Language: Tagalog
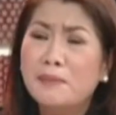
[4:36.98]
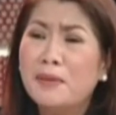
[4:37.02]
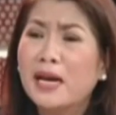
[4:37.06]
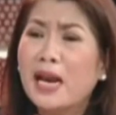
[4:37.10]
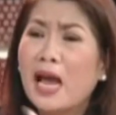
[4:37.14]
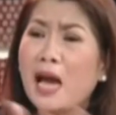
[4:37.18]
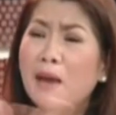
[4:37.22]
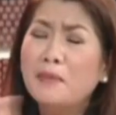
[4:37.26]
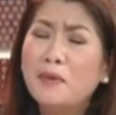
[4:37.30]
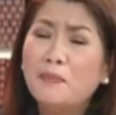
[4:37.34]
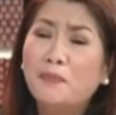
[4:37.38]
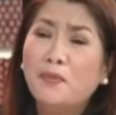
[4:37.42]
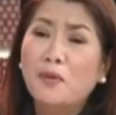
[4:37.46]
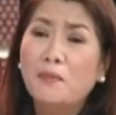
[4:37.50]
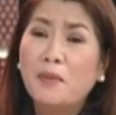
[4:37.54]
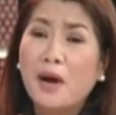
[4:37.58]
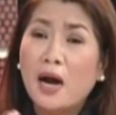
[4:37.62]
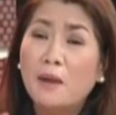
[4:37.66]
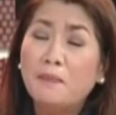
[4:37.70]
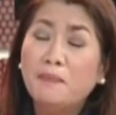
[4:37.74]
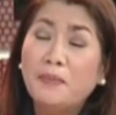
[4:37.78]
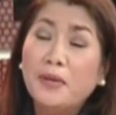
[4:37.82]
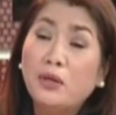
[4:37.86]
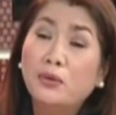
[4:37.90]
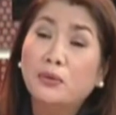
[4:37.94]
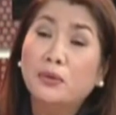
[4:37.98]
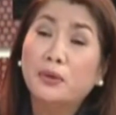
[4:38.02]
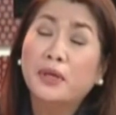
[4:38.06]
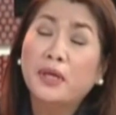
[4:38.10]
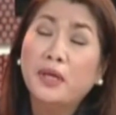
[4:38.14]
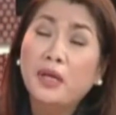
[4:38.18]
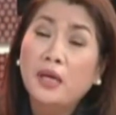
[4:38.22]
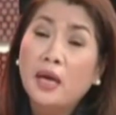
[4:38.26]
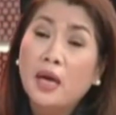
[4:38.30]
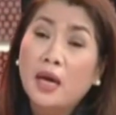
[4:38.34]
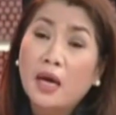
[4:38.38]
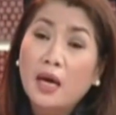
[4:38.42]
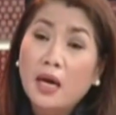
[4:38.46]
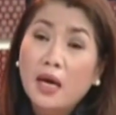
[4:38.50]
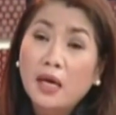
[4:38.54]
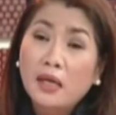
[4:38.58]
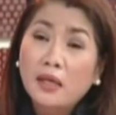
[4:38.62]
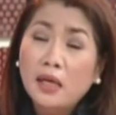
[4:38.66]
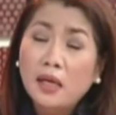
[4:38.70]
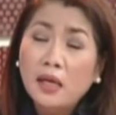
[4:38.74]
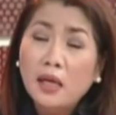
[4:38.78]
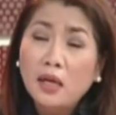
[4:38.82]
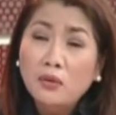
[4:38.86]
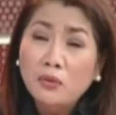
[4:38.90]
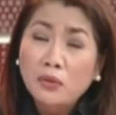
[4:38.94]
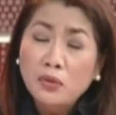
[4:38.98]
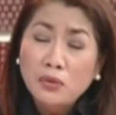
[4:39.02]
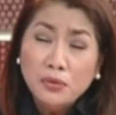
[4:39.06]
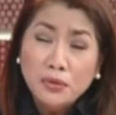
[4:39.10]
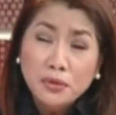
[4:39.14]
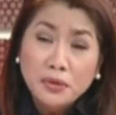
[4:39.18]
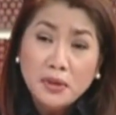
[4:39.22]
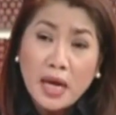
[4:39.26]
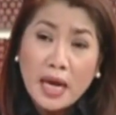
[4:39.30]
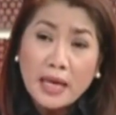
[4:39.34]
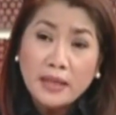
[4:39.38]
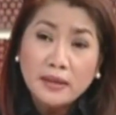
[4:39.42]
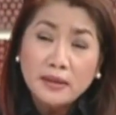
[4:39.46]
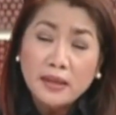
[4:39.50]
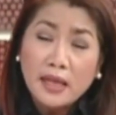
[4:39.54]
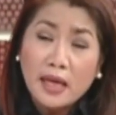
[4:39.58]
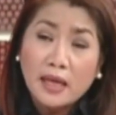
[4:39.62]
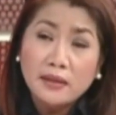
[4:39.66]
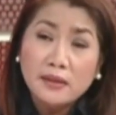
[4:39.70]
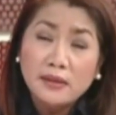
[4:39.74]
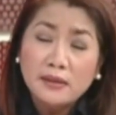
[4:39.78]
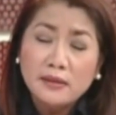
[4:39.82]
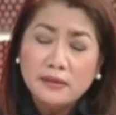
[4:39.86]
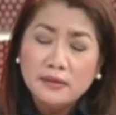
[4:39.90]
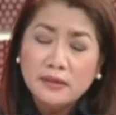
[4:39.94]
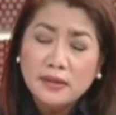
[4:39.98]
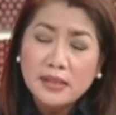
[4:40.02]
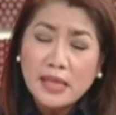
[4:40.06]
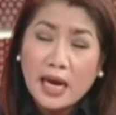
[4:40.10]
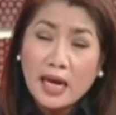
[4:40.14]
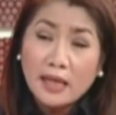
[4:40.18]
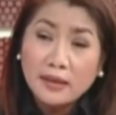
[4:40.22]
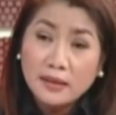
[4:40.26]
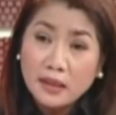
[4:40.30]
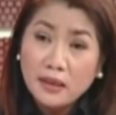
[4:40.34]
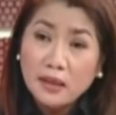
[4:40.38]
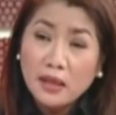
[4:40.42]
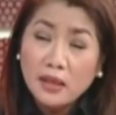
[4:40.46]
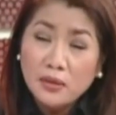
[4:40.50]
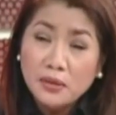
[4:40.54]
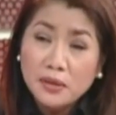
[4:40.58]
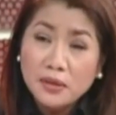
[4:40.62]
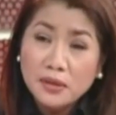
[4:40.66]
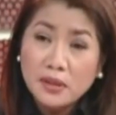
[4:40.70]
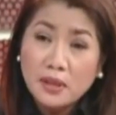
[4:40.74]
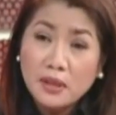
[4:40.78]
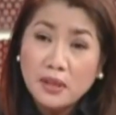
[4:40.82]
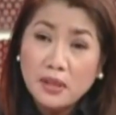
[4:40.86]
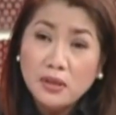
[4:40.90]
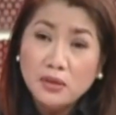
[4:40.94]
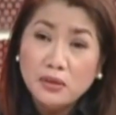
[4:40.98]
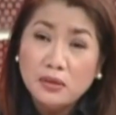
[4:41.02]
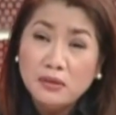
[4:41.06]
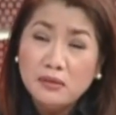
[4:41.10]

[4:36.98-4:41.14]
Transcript: kasi marami po mga Pinoy uh, na nanonood nga na, sa atin ngayon sa